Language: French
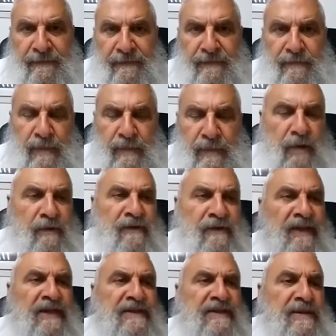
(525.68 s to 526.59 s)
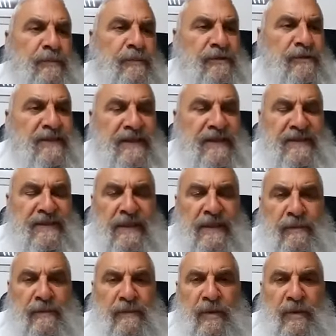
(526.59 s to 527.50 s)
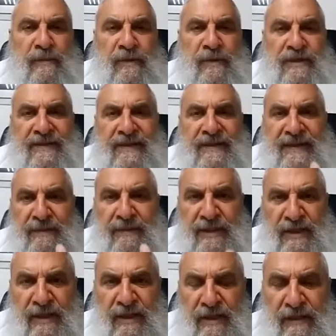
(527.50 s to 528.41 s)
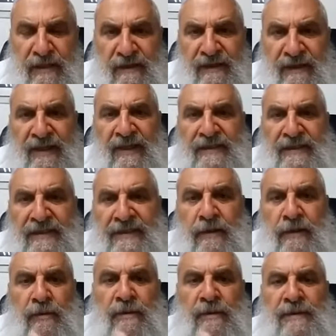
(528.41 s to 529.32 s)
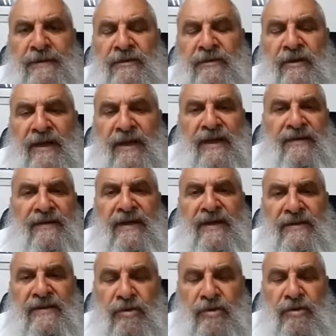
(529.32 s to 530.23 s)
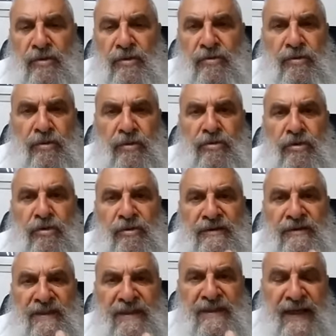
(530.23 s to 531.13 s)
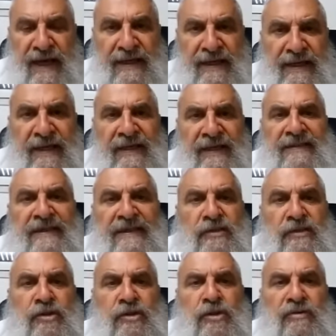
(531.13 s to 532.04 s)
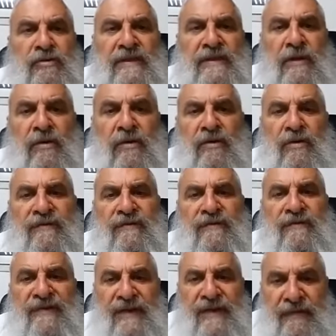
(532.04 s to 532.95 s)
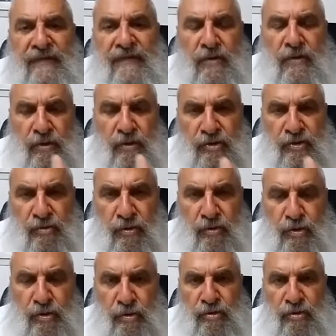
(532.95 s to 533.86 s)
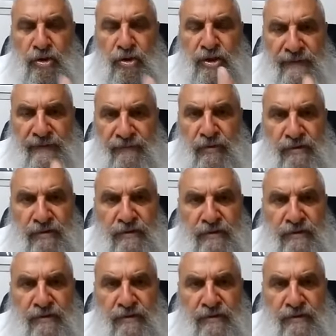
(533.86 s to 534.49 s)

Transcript: Bon, c'est pour ça que c'est un moment qui est déterminant. C'est le moment de la révélation de Dieu au Sinaï. C'est ce que nous allons vivre le, le jour de Shavuot